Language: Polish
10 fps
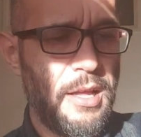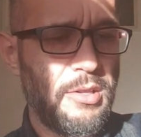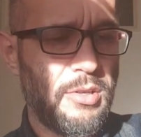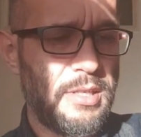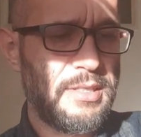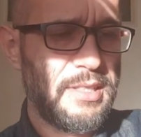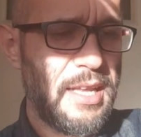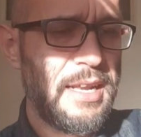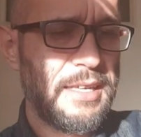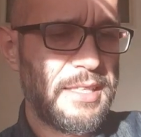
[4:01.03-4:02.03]
To jest
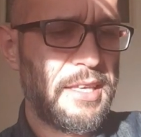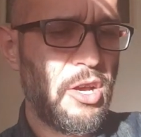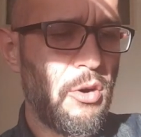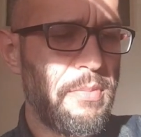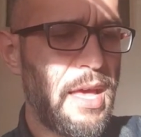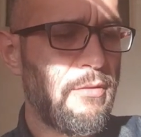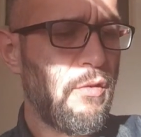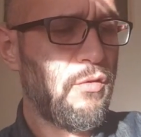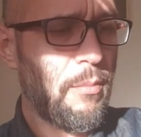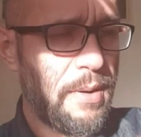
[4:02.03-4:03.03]
kilka takich
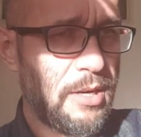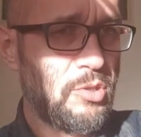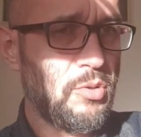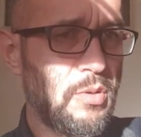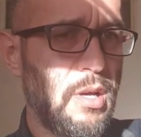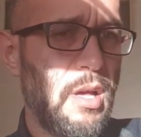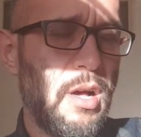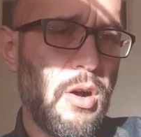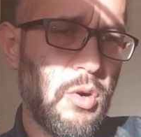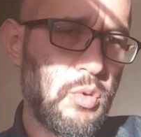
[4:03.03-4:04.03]
objawów w oparciu
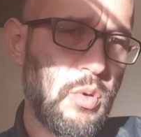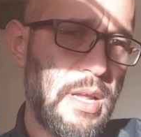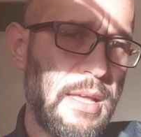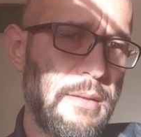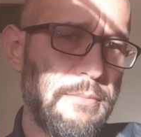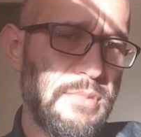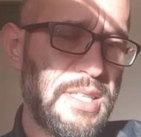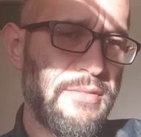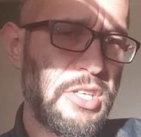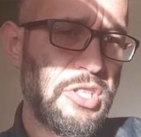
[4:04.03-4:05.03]
o które
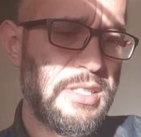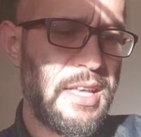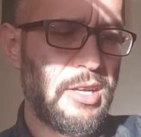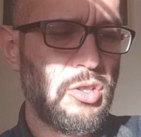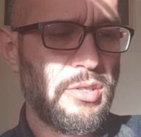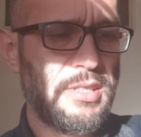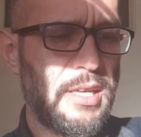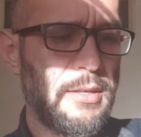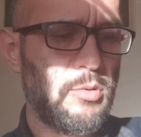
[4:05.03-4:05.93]
stawia się diagnozę,